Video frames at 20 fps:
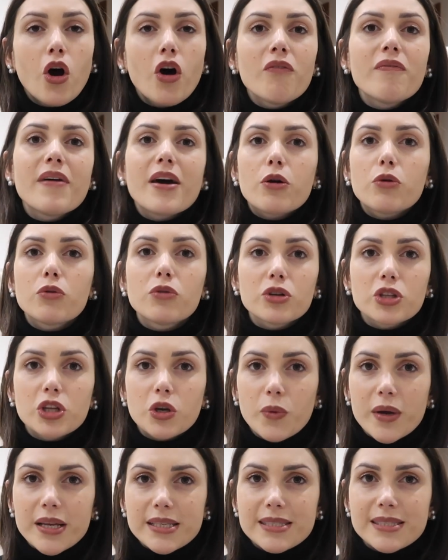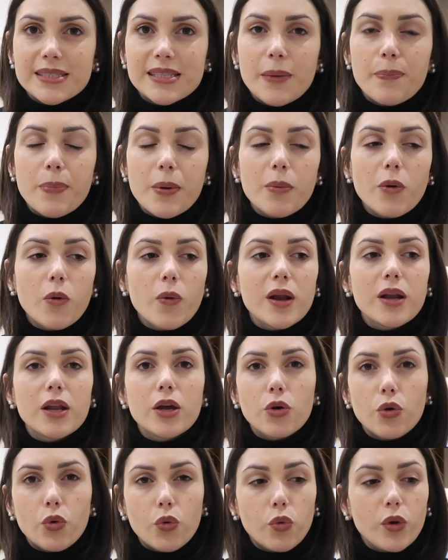ovvero uno di questi è proprio quello
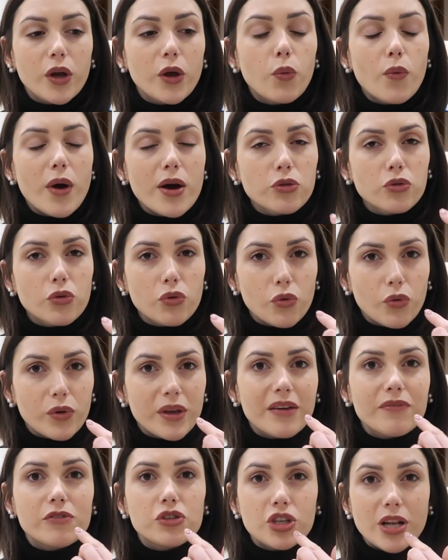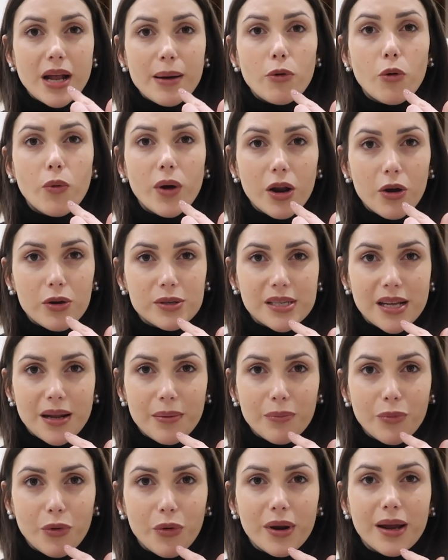in cui quando noi avviciniamo qualcosa
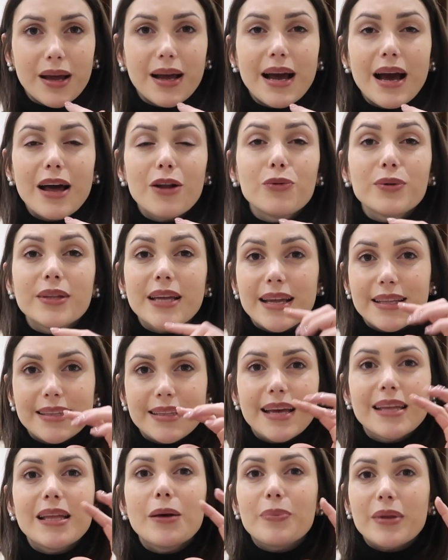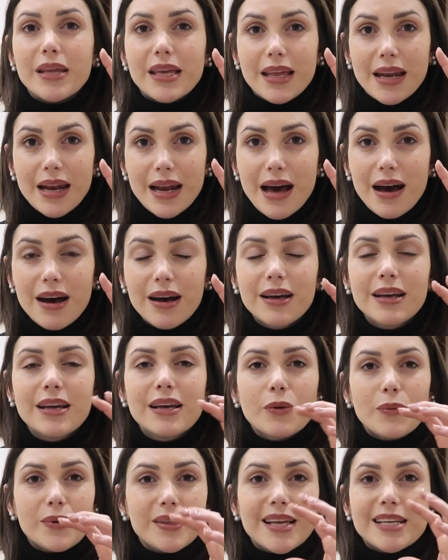alla bocca lui tende ad aprirla,
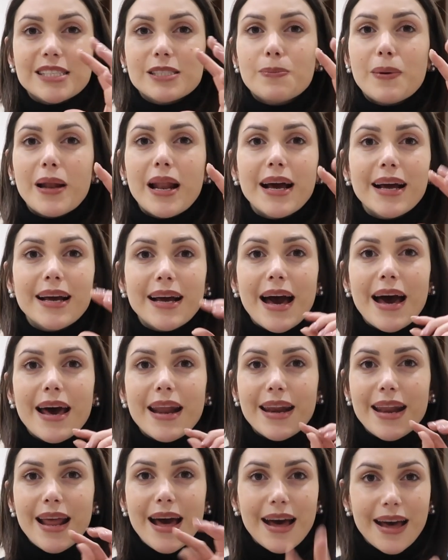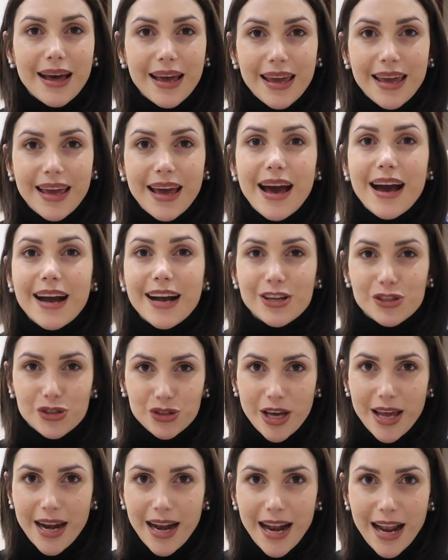quindi a spalancarla e a
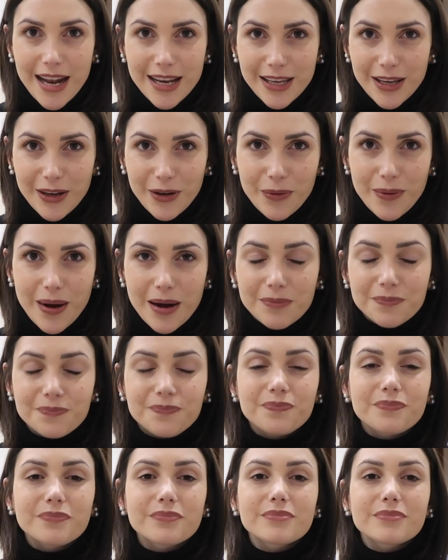cacciare la lingua